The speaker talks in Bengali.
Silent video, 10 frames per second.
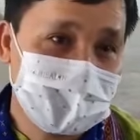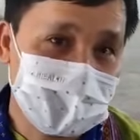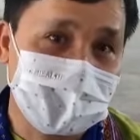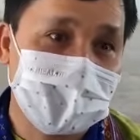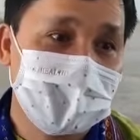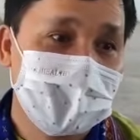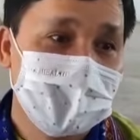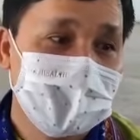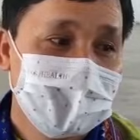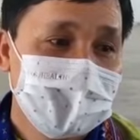পৌরসভা
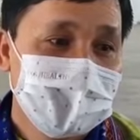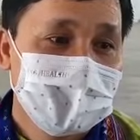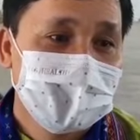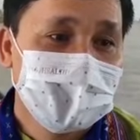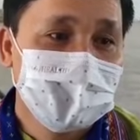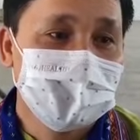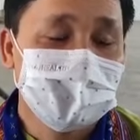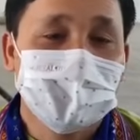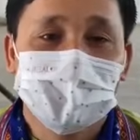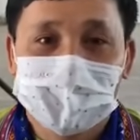এই
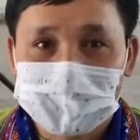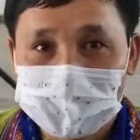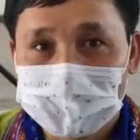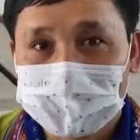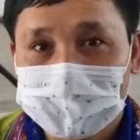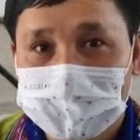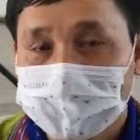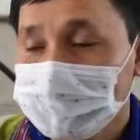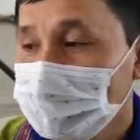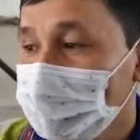নির্বাচনগুলিতে
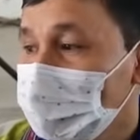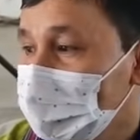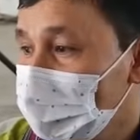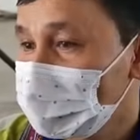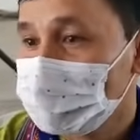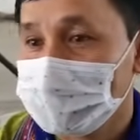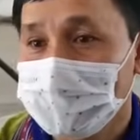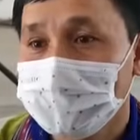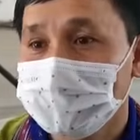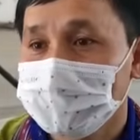যাতে আমাদের
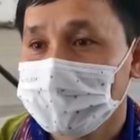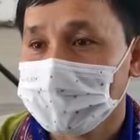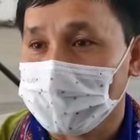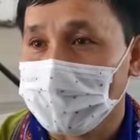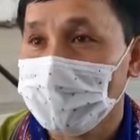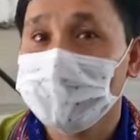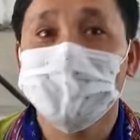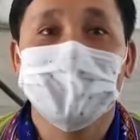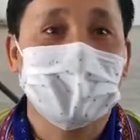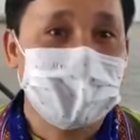মোর্চা সহায়ক
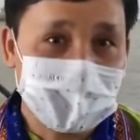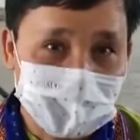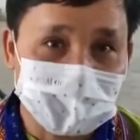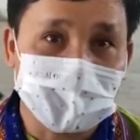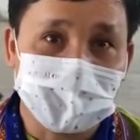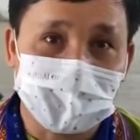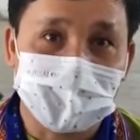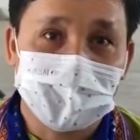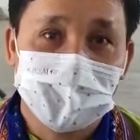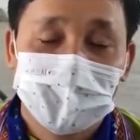ভূমিকা পালন করতে পারে